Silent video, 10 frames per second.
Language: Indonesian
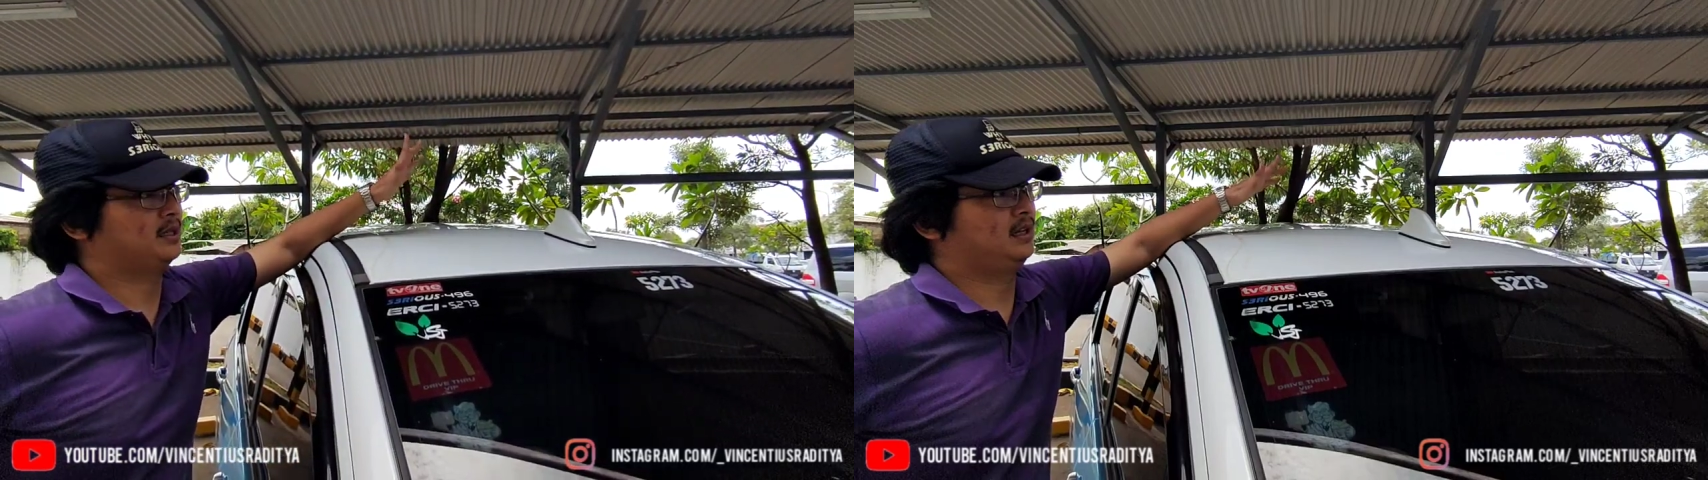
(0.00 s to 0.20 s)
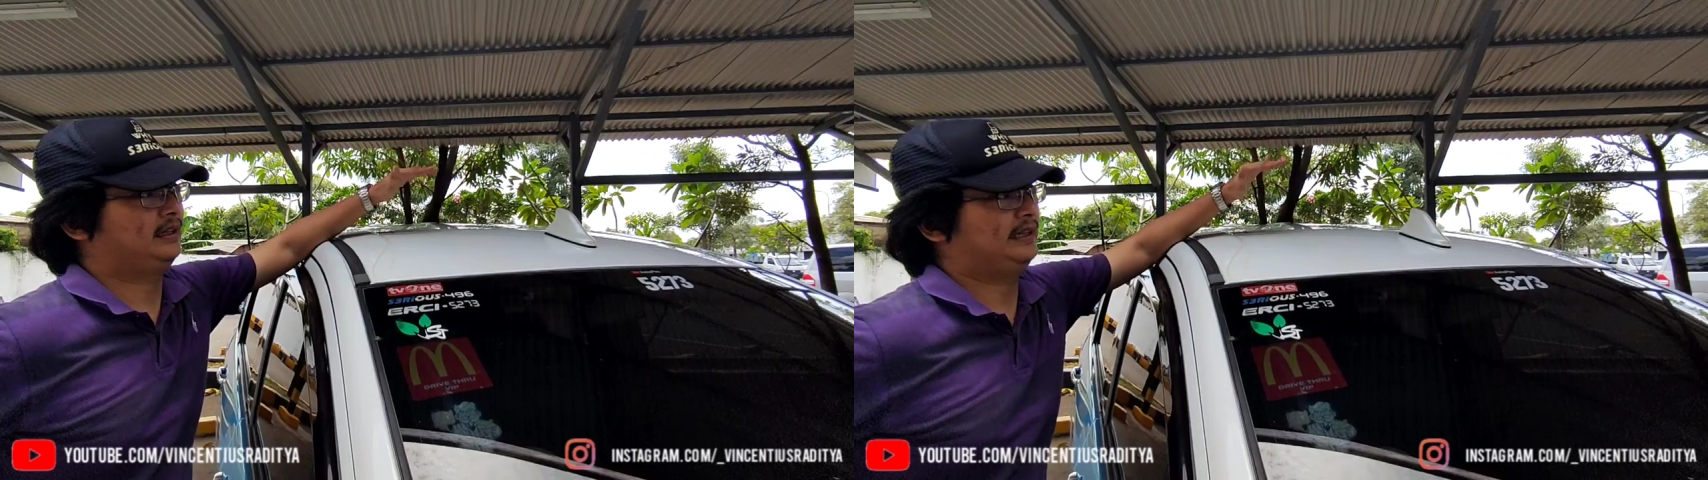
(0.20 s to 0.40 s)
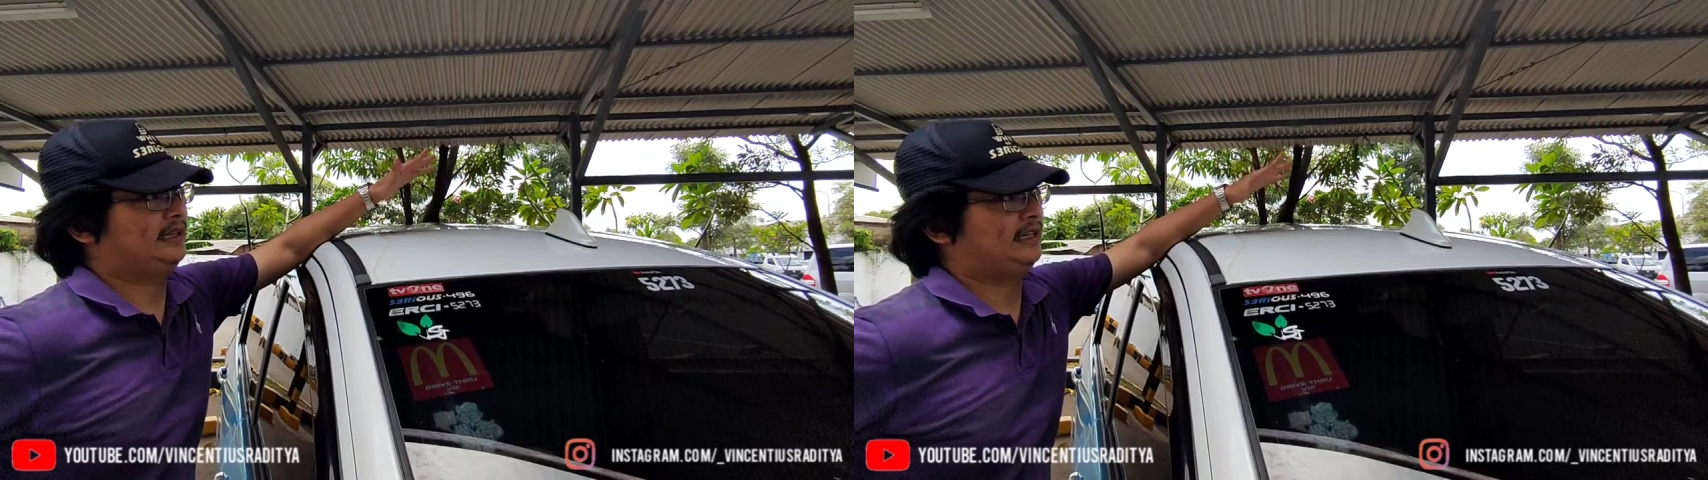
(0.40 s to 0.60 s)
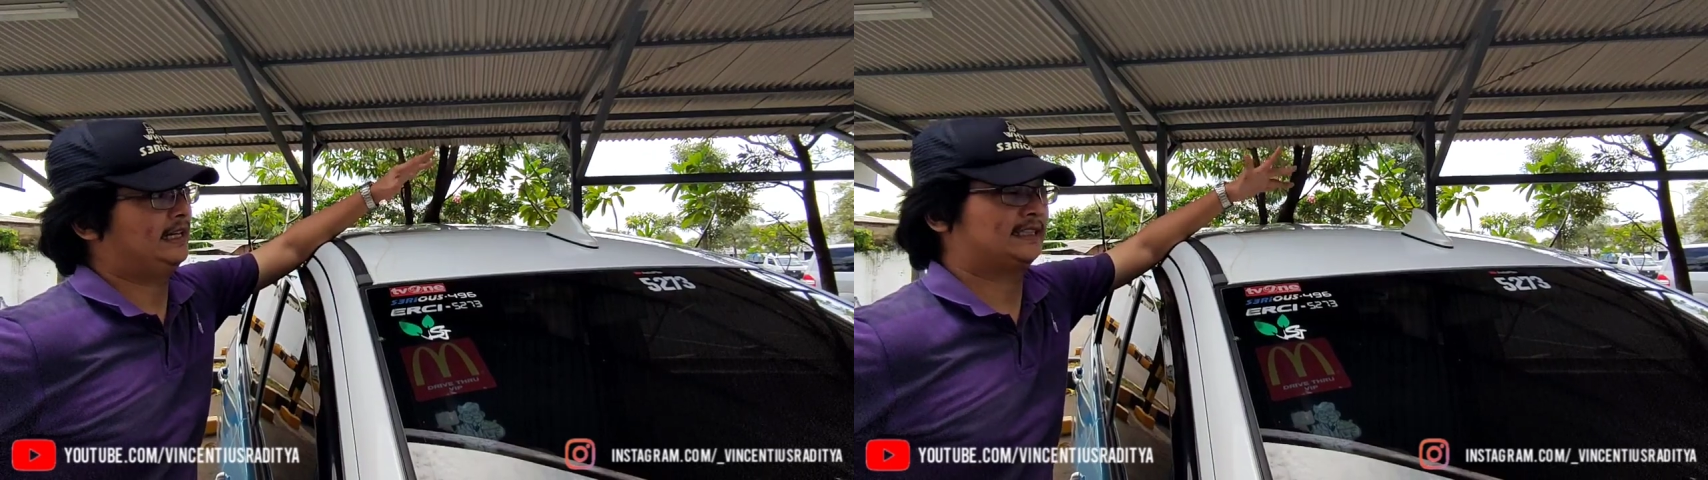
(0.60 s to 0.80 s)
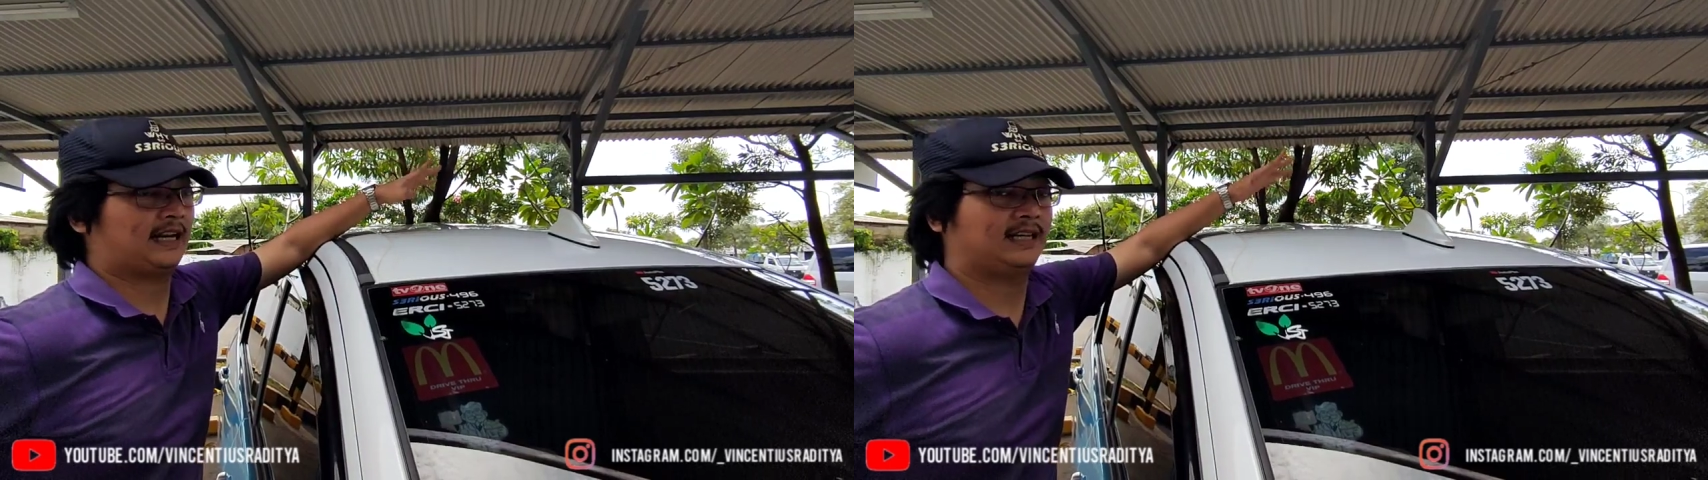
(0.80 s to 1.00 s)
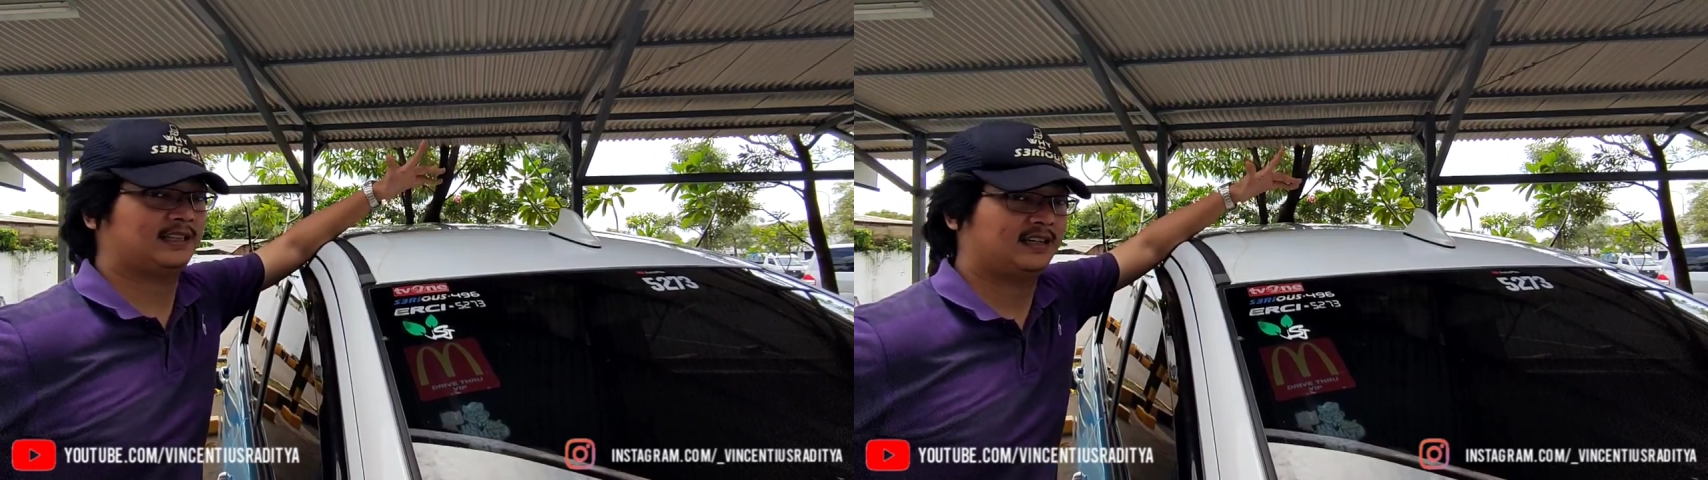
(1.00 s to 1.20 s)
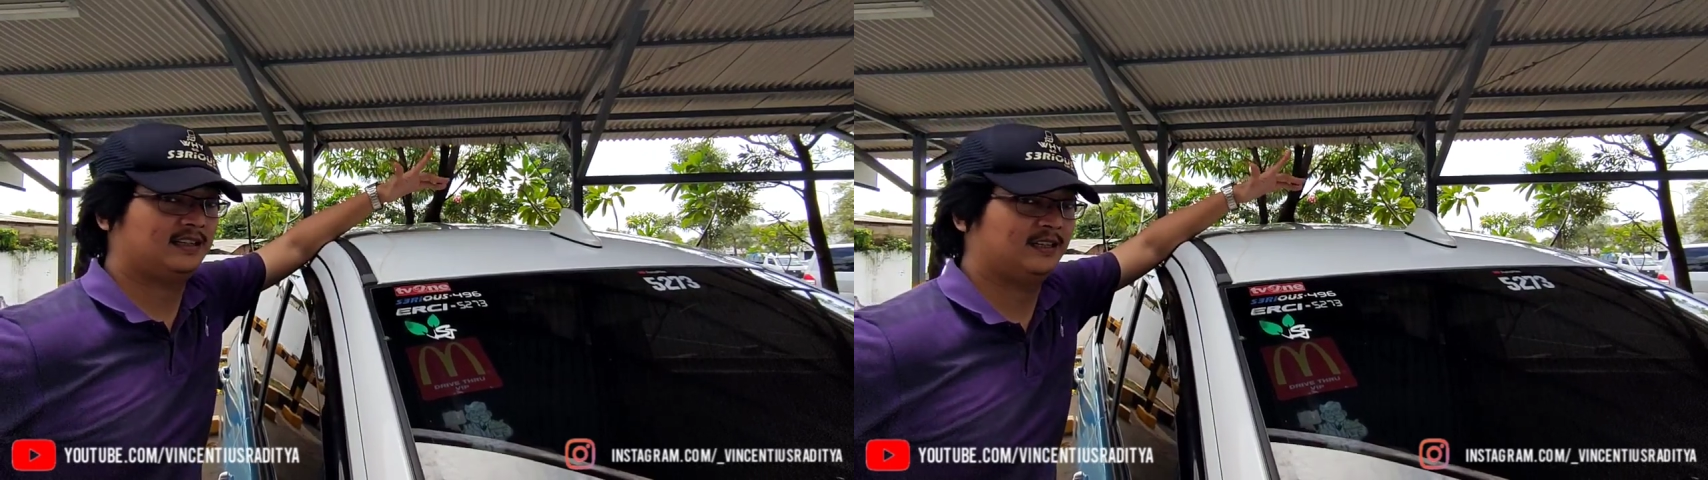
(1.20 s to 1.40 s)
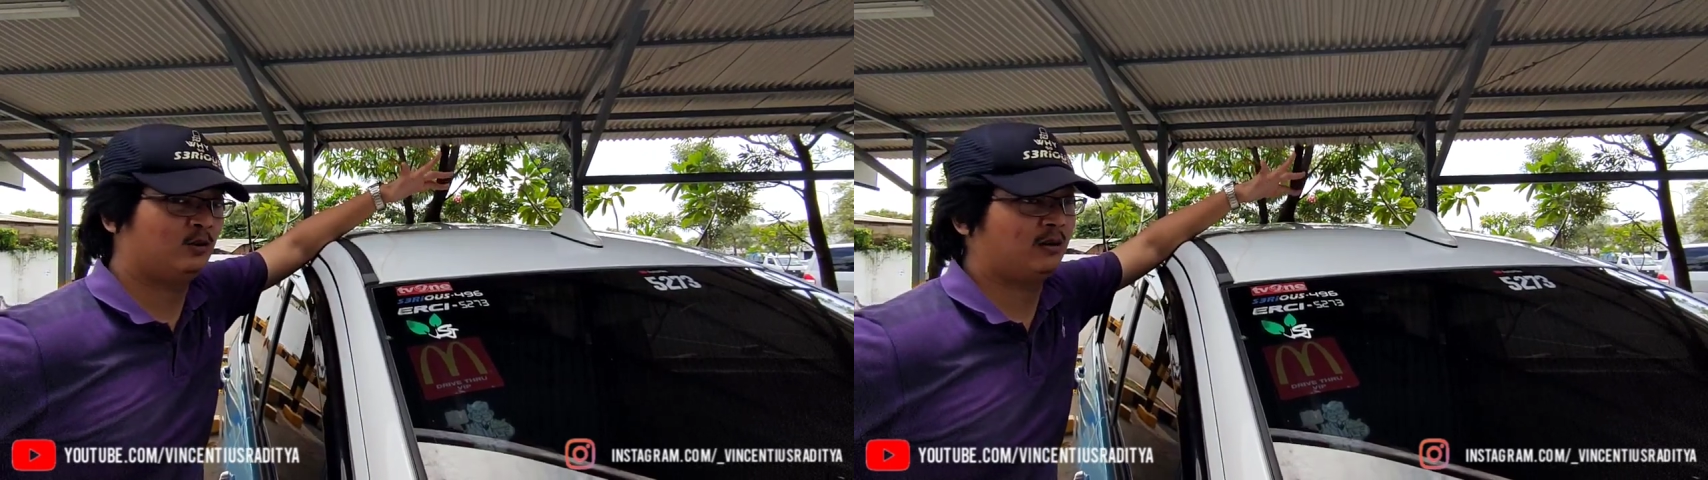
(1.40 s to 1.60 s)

lagi ngetren ngetren di